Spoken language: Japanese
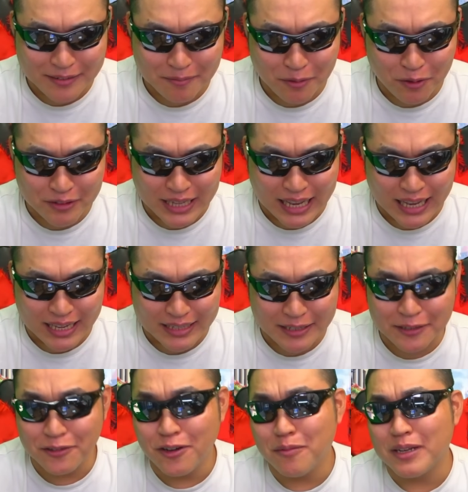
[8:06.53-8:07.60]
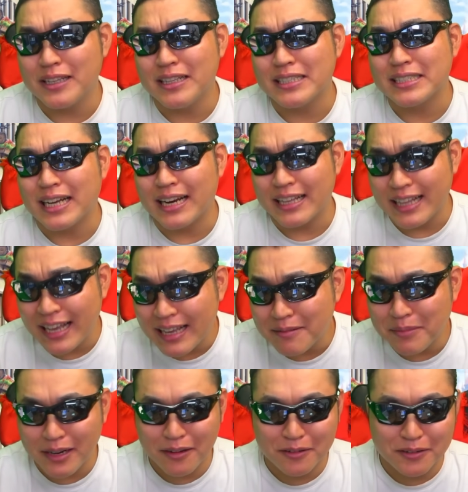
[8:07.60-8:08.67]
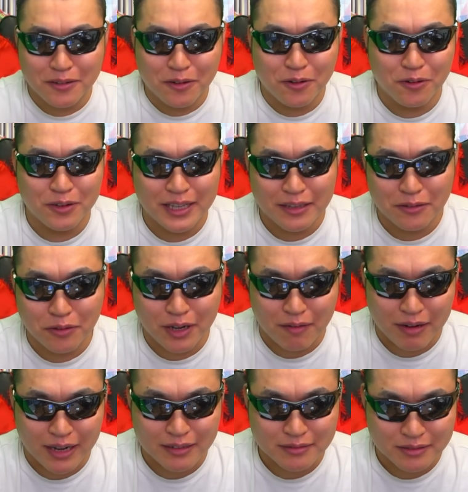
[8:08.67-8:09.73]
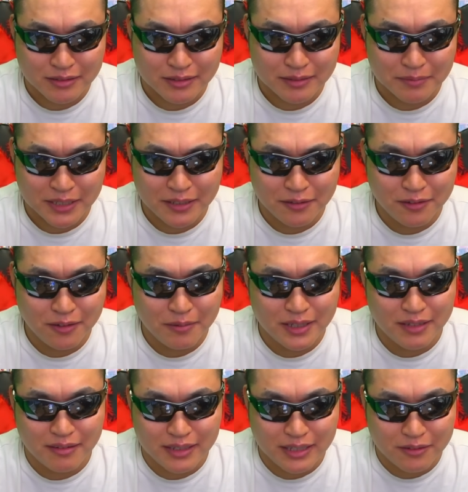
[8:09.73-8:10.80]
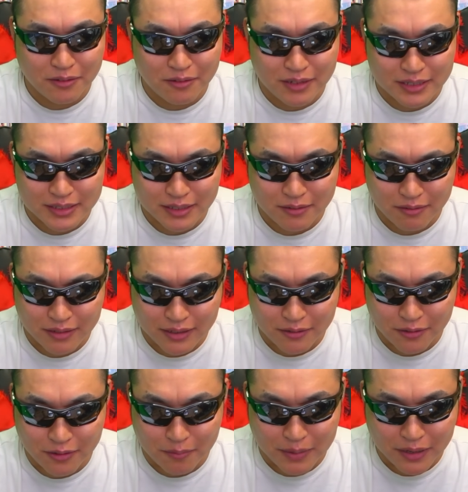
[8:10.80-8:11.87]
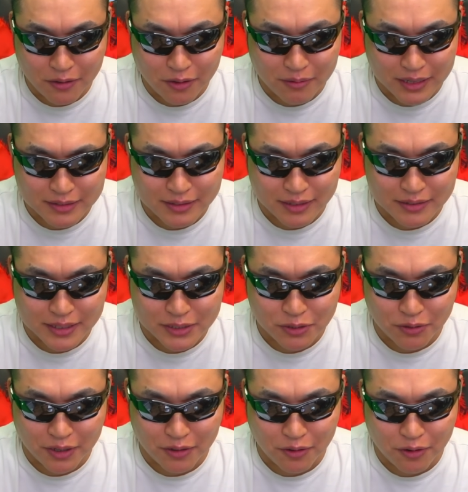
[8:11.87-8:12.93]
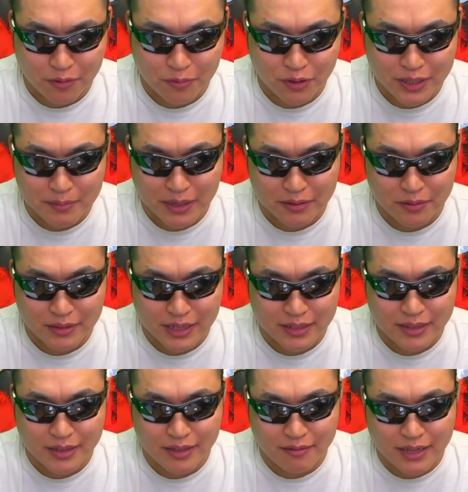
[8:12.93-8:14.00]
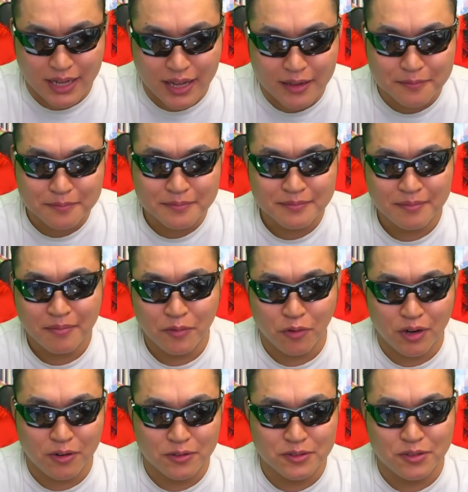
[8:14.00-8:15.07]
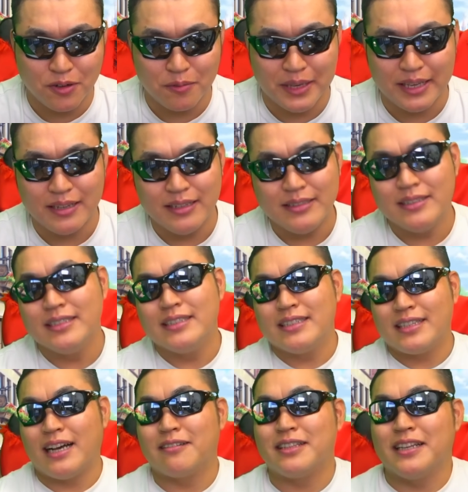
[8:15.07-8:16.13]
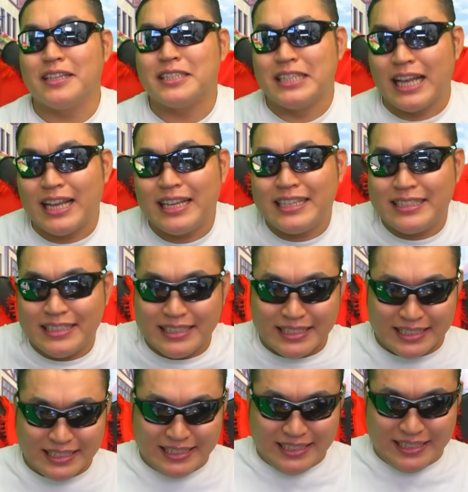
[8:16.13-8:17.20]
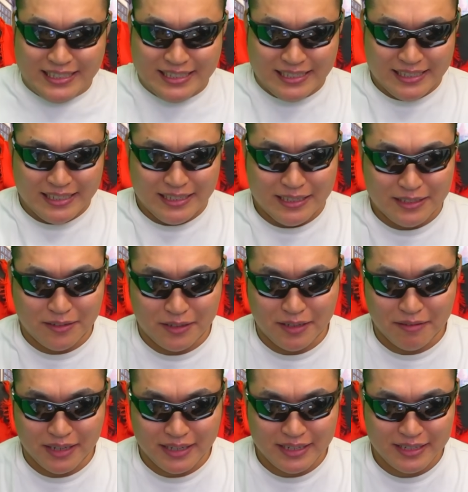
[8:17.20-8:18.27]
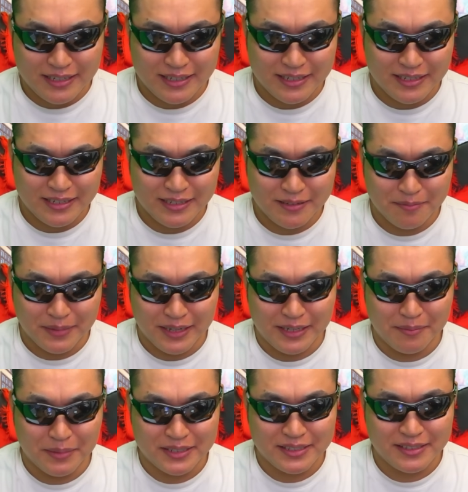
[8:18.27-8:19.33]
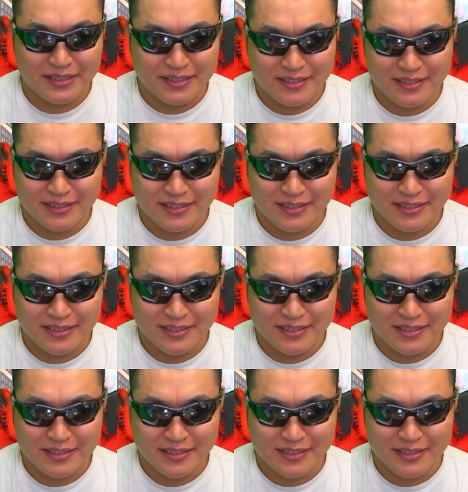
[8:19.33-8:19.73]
もうね、昨日までですからね、魔力の宝剣とかは。うん。まあ、昨日まではね、どのガチャ引こうかいろいろ迷いはあったんでしょうけど、もう今となっては、ドラゴン装備、確定ですね。それでは、参ります。